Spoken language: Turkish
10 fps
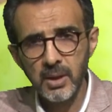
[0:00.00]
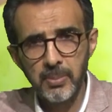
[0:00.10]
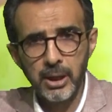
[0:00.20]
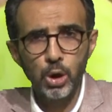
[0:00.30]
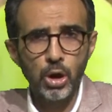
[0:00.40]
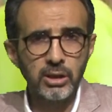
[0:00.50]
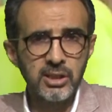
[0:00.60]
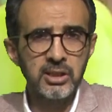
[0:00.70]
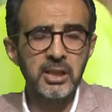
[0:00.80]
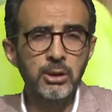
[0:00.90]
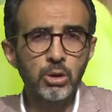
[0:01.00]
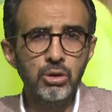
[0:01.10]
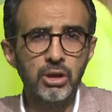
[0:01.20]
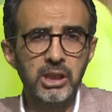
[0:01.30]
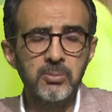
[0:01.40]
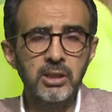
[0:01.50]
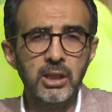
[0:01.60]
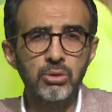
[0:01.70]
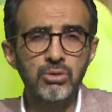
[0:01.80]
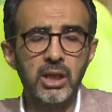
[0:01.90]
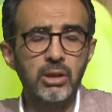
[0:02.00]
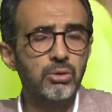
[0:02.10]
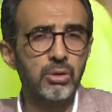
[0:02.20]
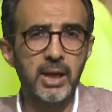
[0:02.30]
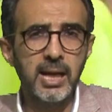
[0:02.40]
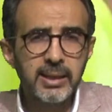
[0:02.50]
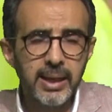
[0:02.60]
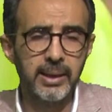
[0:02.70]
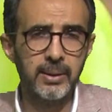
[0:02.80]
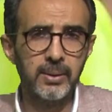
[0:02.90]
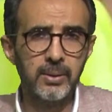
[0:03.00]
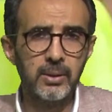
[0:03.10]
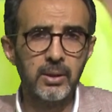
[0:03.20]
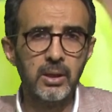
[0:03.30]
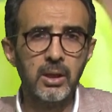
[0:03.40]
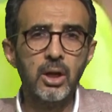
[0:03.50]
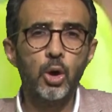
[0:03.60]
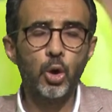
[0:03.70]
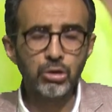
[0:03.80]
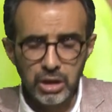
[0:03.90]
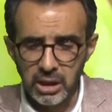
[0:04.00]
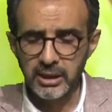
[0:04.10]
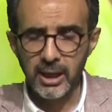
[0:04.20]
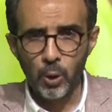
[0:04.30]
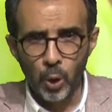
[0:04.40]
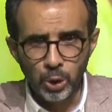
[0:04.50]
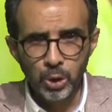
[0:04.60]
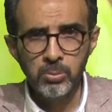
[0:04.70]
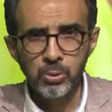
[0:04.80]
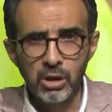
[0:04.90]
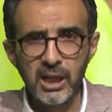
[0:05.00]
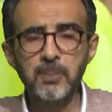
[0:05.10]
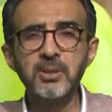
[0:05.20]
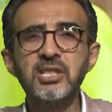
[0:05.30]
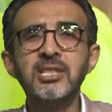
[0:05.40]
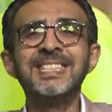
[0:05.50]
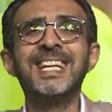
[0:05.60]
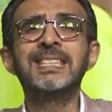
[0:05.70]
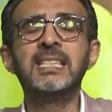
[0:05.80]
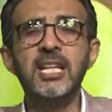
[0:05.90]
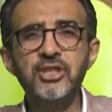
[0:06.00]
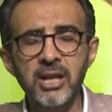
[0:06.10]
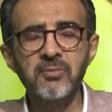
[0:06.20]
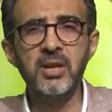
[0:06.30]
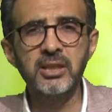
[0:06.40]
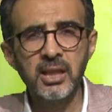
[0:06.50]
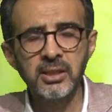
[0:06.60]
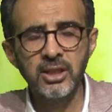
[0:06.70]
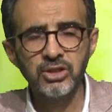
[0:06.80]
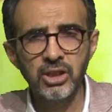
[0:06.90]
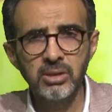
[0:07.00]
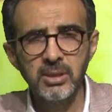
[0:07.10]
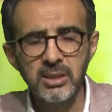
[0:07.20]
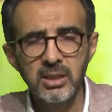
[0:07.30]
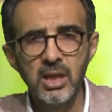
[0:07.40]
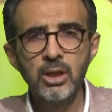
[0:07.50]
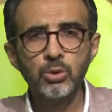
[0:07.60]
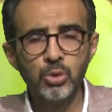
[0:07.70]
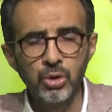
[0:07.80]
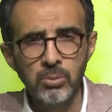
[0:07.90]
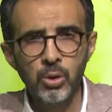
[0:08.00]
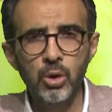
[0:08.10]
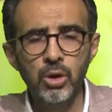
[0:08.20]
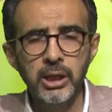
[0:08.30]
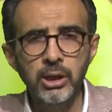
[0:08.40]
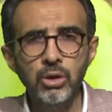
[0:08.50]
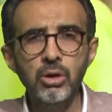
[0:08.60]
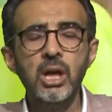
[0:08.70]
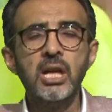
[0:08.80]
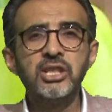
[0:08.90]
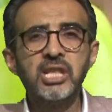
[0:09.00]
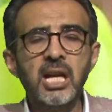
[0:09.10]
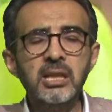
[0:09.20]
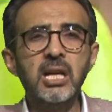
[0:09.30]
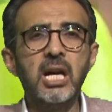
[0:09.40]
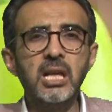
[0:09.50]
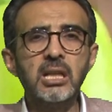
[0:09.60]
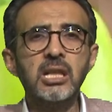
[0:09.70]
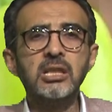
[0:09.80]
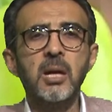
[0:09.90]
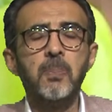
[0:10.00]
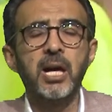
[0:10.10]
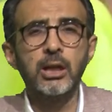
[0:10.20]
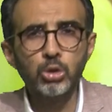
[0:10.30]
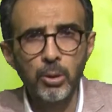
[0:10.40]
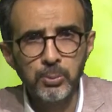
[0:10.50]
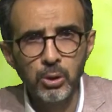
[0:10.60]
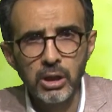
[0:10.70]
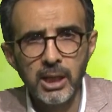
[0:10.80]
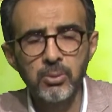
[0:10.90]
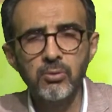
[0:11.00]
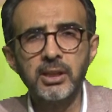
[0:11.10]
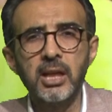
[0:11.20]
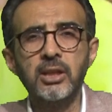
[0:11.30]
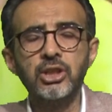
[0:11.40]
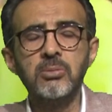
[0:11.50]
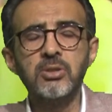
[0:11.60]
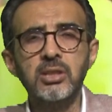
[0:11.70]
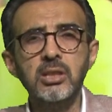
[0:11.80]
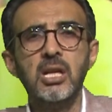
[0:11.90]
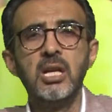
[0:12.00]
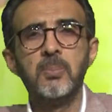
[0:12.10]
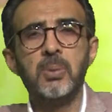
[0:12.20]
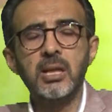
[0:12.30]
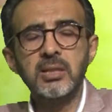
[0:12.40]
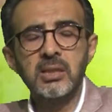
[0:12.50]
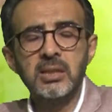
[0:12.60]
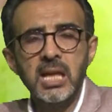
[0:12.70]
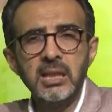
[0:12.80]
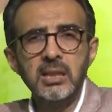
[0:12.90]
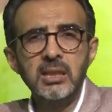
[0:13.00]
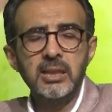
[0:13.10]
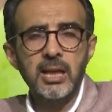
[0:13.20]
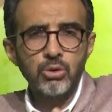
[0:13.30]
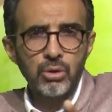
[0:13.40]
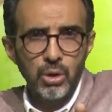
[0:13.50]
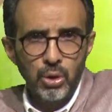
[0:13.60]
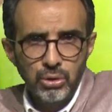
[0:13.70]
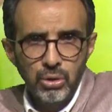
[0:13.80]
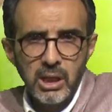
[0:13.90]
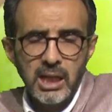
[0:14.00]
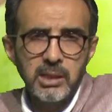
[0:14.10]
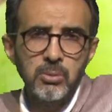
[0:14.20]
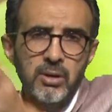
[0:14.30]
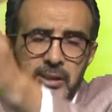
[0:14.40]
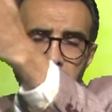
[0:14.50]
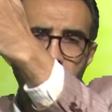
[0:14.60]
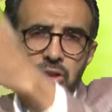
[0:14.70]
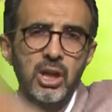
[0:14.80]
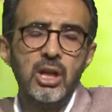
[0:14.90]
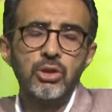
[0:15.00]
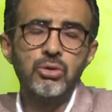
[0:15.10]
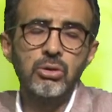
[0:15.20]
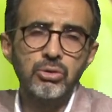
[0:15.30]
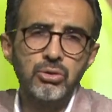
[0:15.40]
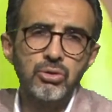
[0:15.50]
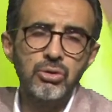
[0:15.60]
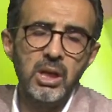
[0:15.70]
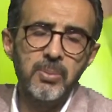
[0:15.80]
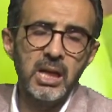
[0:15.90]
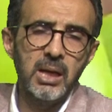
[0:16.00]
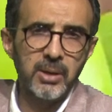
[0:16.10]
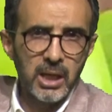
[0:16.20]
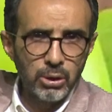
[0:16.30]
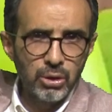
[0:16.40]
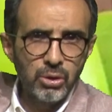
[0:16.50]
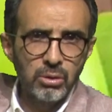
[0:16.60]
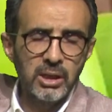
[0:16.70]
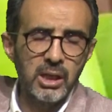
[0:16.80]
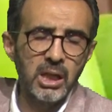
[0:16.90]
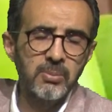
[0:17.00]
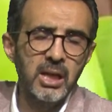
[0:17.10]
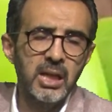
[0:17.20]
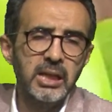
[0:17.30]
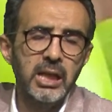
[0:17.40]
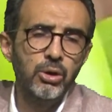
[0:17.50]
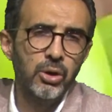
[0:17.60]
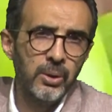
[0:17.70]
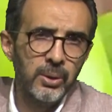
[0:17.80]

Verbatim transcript: Para yok, izinden dönüyor. 2750 euro nerede? O sırada o gümrük kapısından geçen vatandaşlarımız durumu öğreniyor. Kendi aralarında para topluyorlar bu vatandaşımızın parasını denkledikten sonra ödüyorlar ki bu vatandaş çoluk çocuğuyla beraber alıyor yoluna Almanya'ya geliyor.